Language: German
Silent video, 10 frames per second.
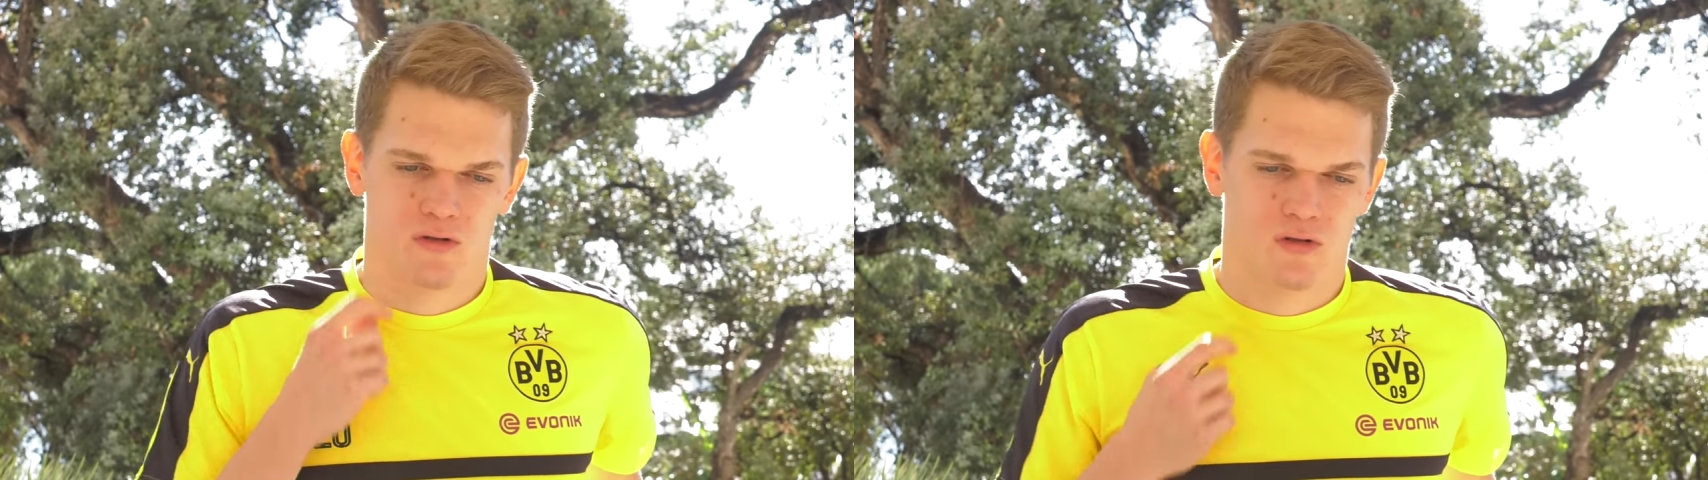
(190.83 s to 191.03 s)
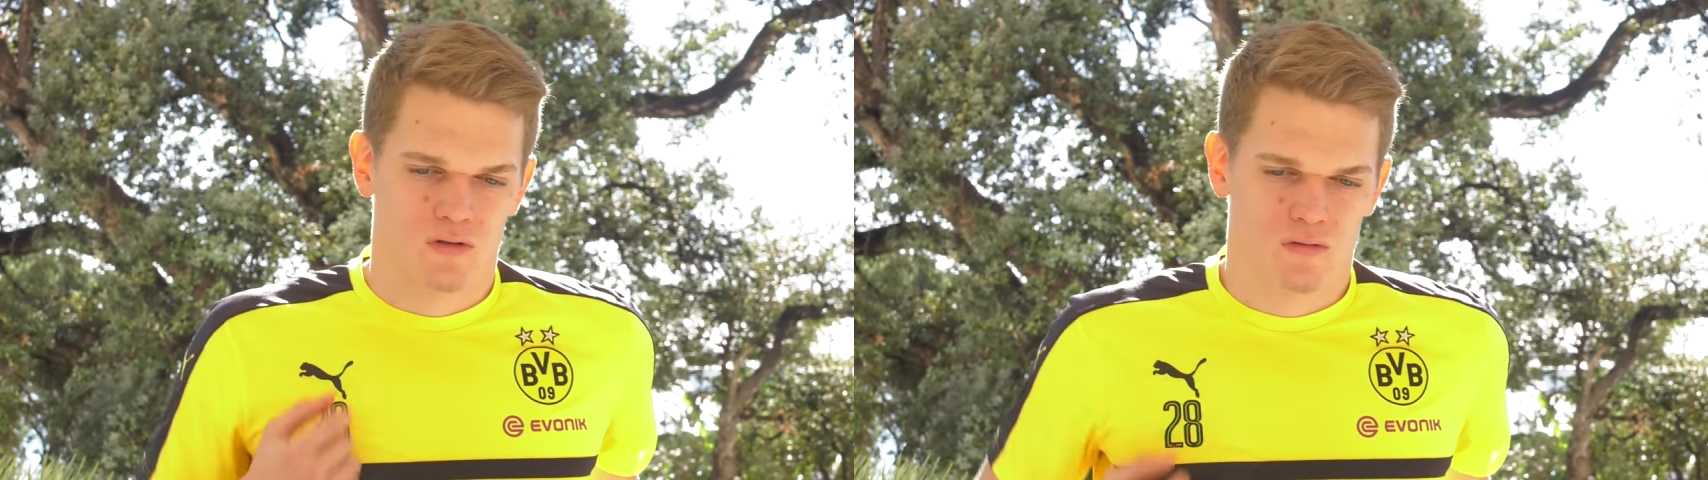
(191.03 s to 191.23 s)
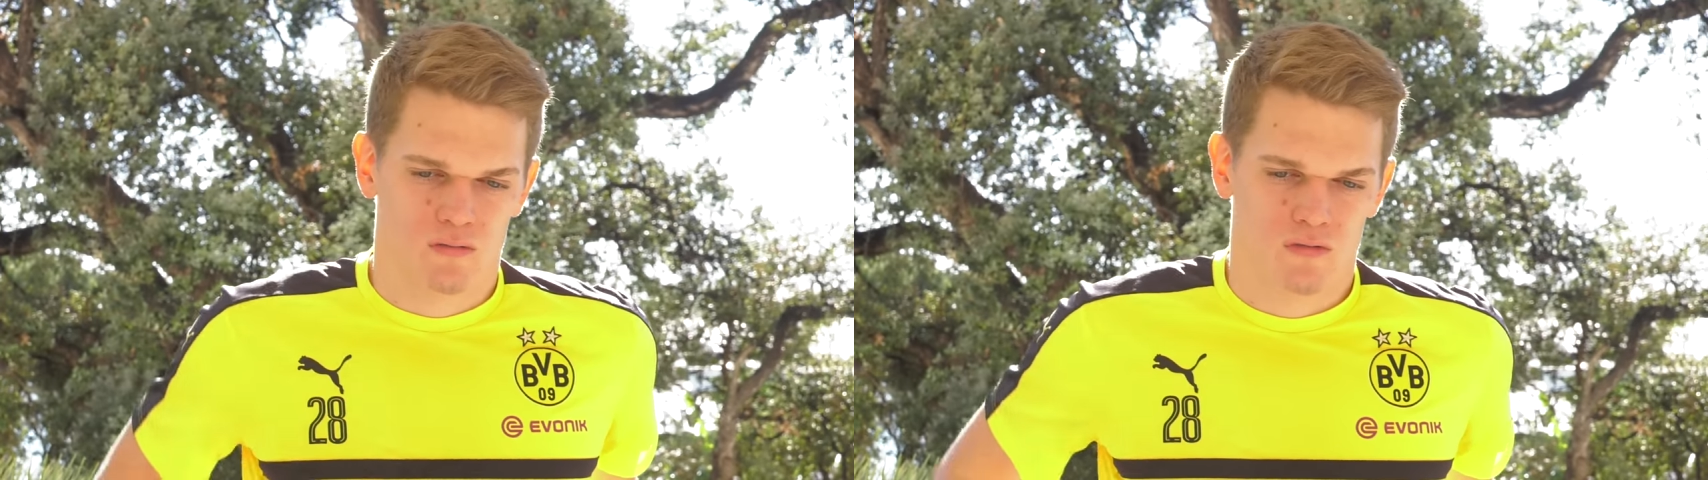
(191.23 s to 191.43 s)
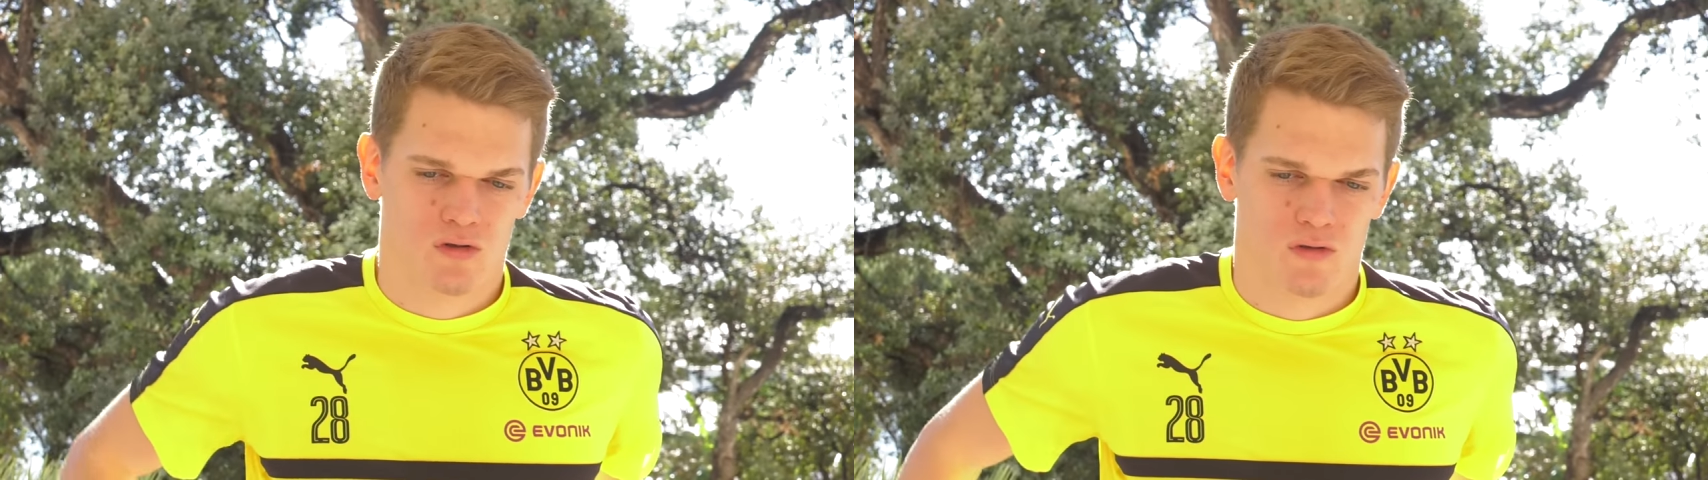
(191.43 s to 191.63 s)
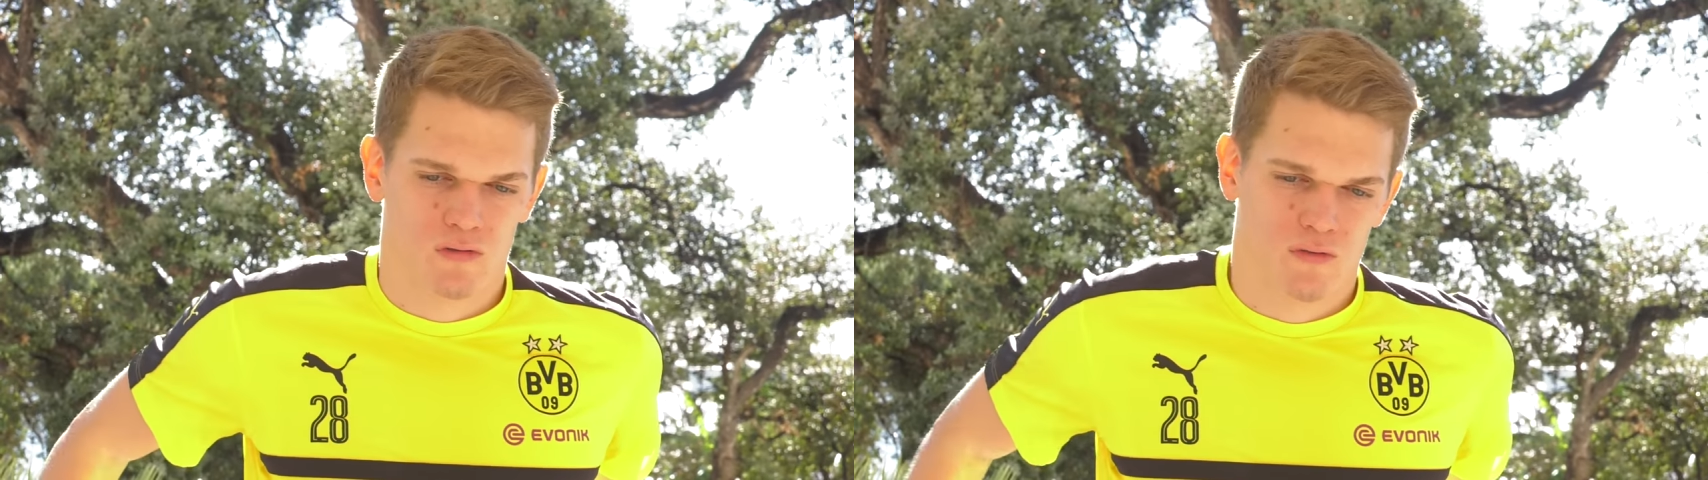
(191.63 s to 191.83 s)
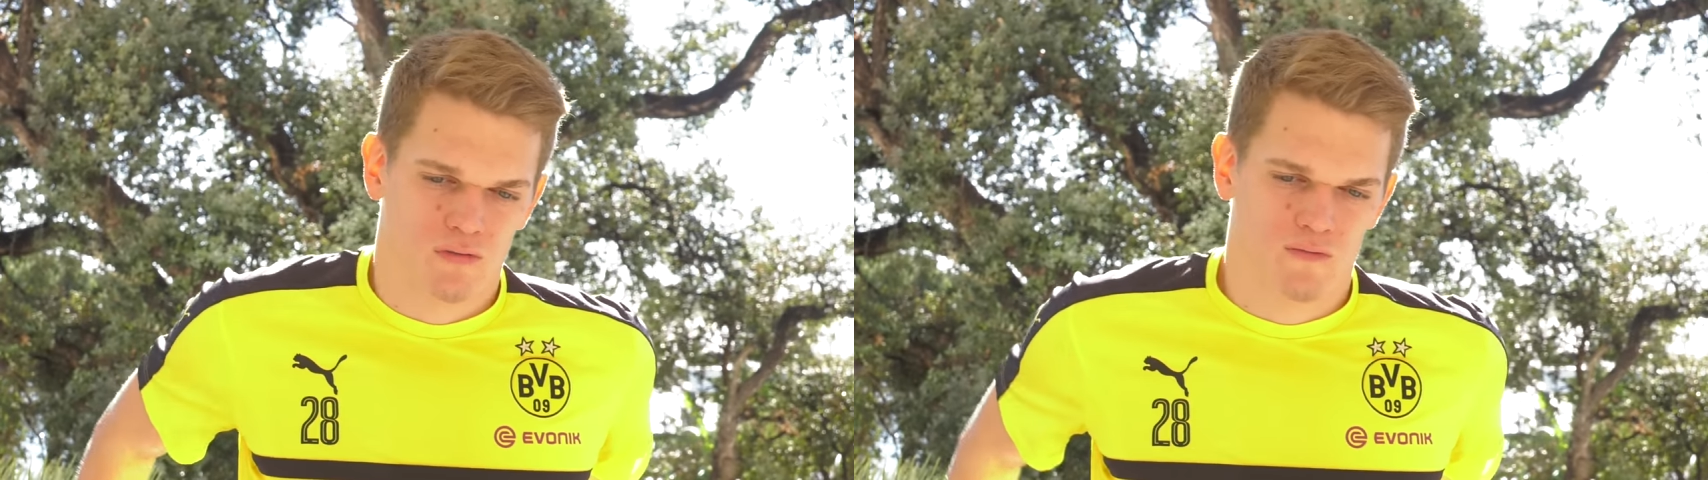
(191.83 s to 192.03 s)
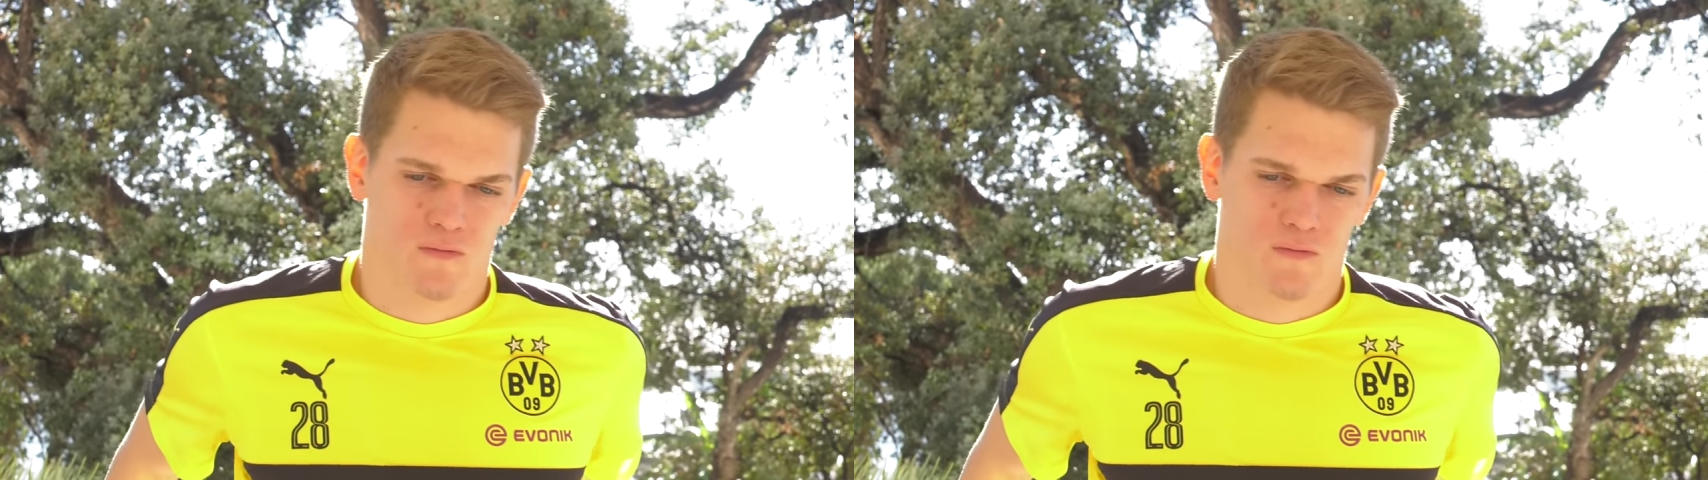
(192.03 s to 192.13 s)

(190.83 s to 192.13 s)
ist schon, schon